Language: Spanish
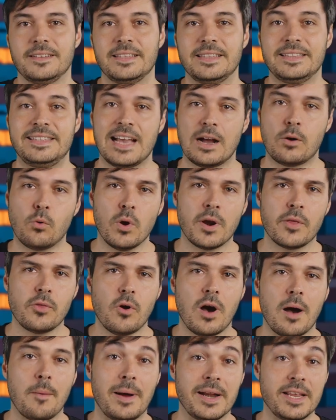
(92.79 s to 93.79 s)
De
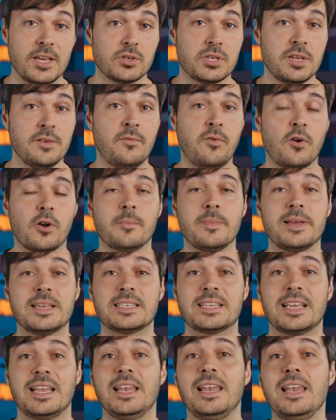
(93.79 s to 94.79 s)
acuerdo a varios
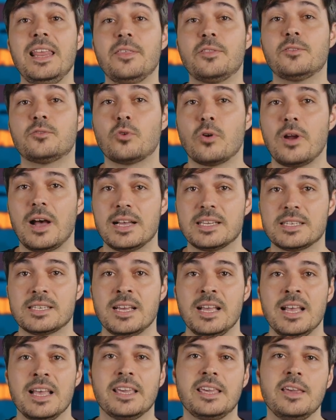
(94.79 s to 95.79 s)
informes, Liz Truss,
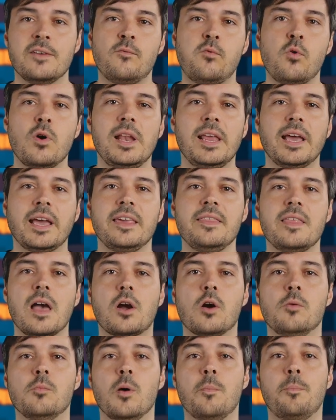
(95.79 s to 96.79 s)
quien fue elegida
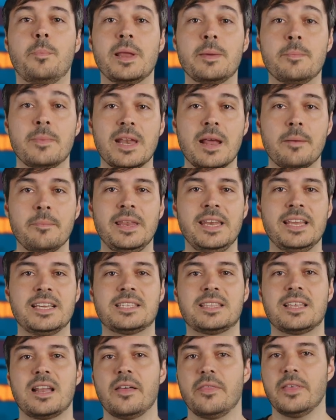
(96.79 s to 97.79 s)
como primera
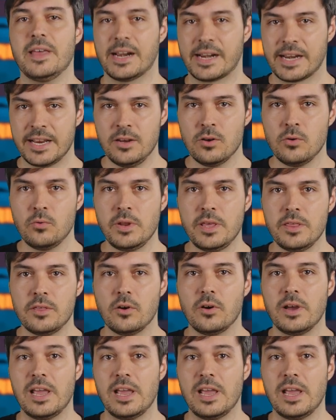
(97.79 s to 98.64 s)
ministra de Reino Unido